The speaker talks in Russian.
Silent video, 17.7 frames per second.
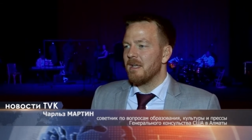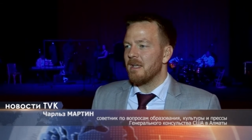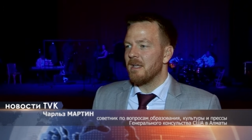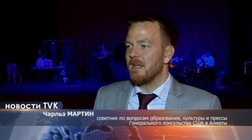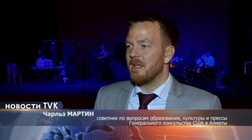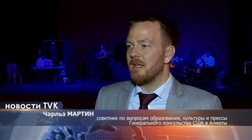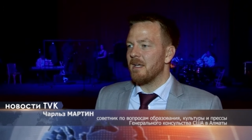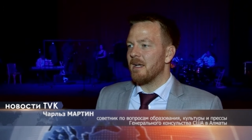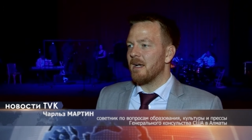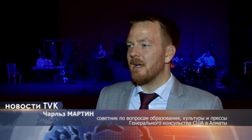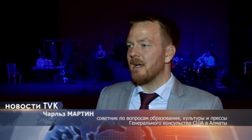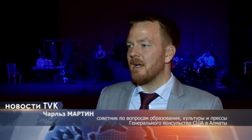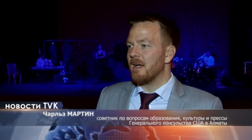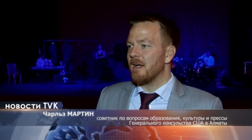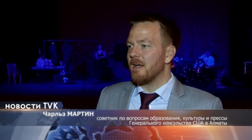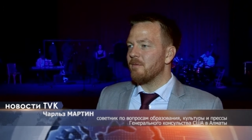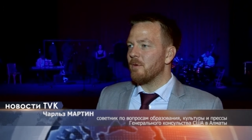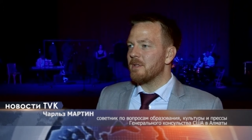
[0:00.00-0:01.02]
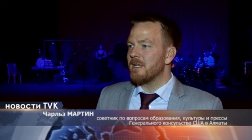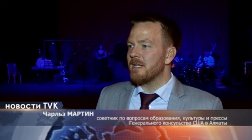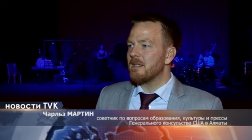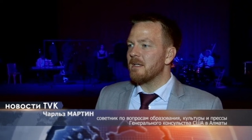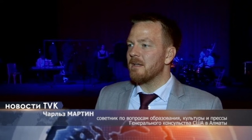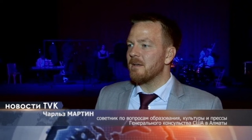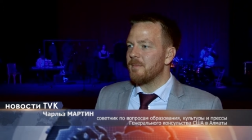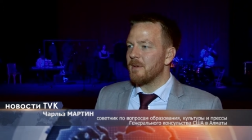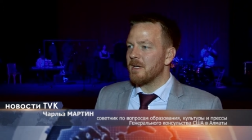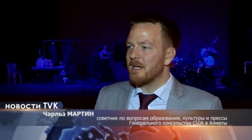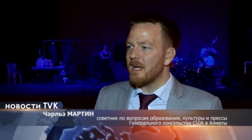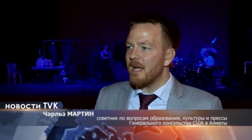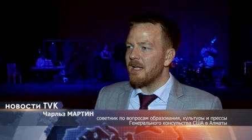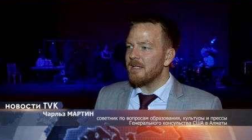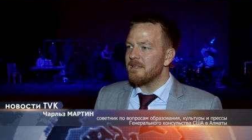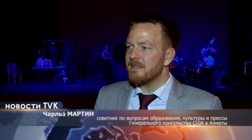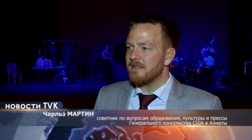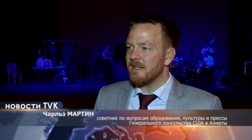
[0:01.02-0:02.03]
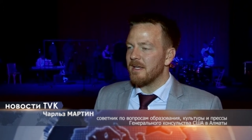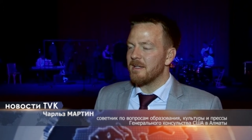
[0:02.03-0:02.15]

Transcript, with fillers: И э, вот это показ,